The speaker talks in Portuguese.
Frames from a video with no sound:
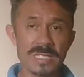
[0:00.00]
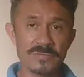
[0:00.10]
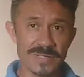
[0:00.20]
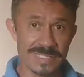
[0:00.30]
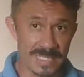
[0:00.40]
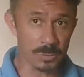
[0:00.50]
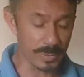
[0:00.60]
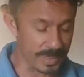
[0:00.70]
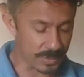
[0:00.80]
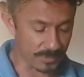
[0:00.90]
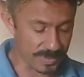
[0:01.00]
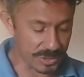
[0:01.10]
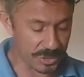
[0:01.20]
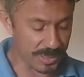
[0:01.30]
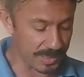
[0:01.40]
Mas fazendo isso,
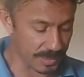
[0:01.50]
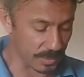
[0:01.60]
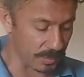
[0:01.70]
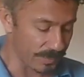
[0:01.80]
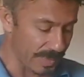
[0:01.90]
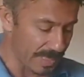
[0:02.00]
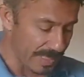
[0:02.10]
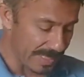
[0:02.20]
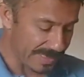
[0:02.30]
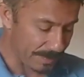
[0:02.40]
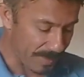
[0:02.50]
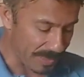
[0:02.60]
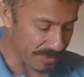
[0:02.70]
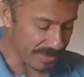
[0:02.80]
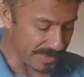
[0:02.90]
você tirando essa
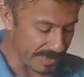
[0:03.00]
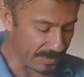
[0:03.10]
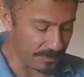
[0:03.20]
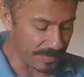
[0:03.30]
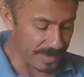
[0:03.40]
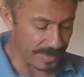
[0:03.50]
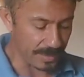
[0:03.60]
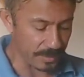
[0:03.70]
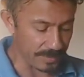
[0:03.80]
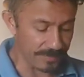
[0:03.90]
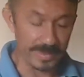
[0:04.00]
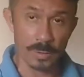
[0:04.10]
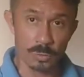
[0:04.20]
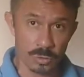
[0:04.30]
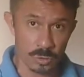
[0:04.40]
partezinha que fica aqui onde
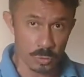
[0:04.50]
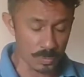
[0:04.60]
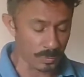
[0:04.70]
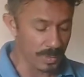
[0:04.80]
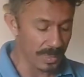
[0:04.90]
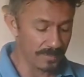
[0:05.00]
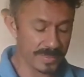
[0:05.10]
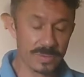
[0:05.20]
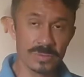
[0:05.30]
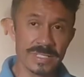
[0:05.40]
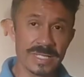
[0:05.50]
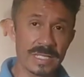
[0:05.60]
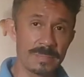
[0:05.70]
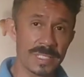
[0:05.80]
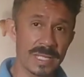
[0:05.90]
fica o sumo, você consegue
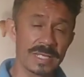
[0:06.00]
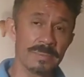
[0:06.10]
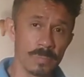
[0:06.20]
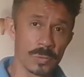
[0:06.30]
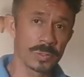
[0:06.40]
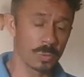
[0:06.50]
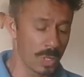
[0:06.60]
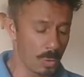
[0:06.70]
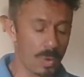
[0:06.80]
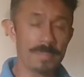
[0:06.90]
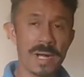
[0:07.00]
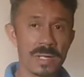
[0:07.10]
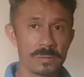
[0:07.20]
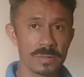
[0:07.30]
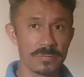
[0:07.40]
eliminar e muito o
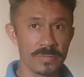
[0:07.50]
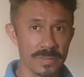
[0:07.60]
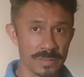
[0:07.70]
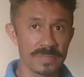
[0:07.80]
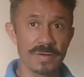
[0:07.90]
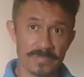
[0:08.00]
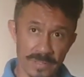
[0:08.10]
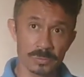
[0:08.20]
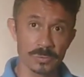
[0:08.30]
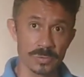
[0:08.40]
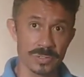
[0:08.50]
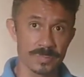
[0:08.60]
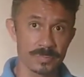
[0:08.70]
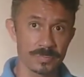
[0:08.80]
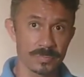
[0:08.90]
amargo que fica que vai ficar no
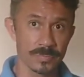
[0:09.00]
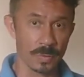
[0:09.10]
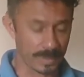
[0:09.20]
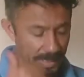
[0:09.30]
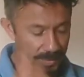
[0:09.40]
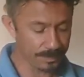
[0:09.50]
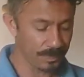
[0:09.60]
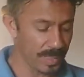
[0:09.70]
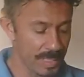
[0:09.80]
doce, OK?